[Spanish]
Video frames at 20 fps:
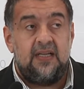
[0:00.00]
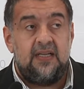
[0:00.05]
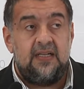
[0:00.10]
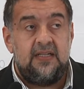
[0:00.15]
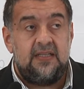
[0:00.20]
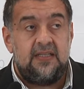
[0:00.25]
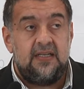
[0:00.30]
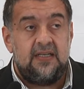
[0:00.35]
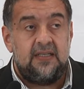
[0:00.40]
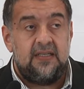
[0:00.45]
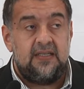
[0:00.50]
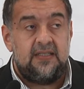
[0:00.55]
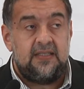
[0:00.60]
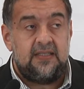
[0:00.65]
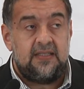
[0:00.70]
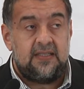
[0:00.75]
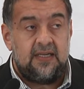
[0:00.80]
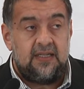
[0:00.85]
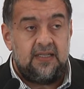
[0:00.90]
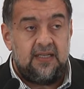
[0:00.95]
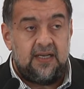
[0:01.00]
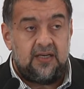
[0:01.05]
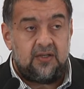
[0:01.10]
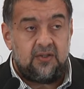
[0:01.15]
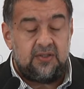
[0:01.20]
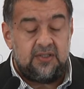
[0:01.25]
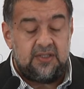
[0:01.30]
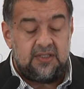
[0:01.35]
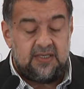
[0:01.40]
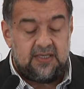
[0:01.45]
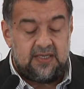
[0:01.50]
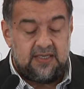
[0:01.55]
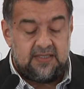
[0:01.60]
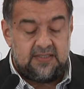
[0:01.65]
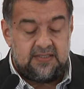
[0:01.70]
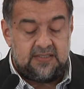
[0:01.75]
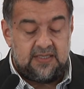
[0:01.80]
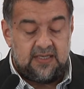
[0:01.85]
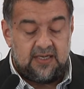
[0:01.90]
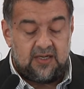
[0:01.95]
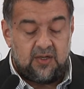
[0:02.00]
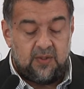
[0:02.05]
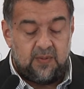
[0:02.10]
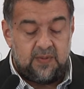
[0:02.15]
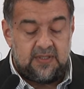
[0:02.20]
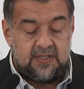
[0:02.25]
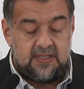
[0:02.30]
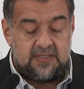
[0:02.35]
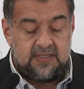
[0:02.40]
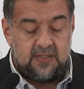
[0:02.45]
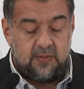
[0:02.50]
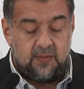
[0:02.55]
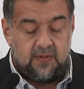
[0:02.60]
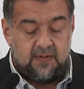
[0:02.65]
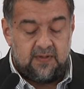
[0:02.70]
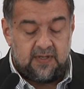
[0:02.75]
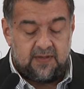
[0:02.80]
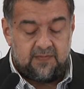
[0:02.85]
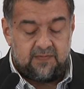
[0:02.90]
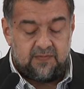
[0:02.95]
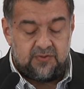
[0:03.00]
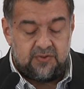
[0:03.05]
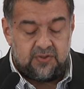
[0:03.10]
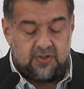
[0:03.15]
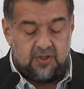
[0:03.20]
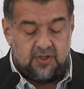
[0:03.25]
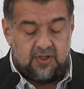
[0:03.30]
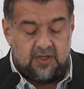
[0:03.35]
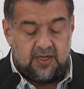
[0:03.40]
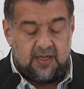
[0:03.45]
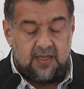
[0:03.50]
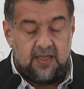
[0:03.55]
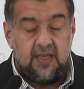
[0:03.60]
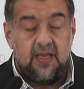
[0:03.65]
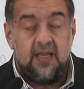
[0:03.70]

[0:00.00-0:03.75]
Interdigital de la Contingencia COVID-19 que funciona